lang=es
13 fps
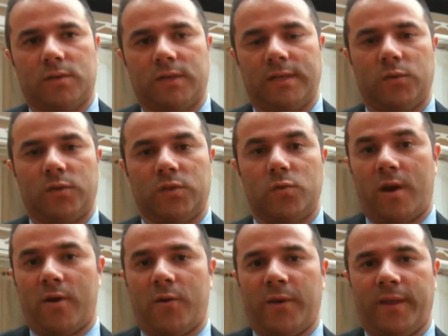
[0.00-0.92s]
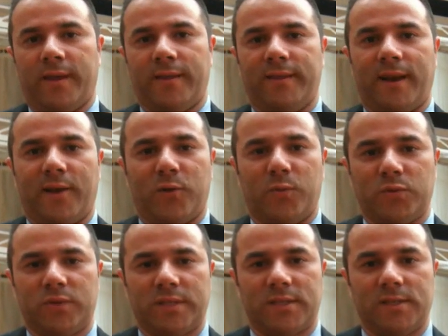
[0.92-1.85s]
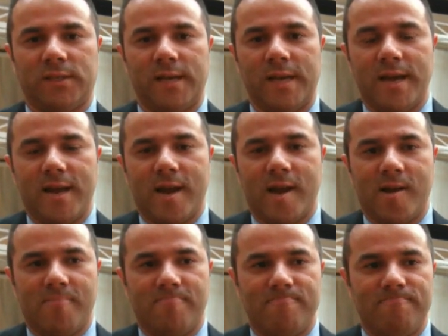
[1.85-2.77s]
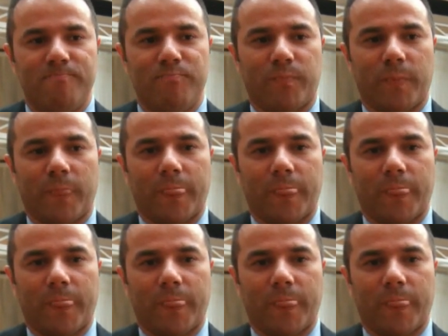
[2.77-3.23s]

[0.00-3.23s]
y esto es una novedad de la computación, em,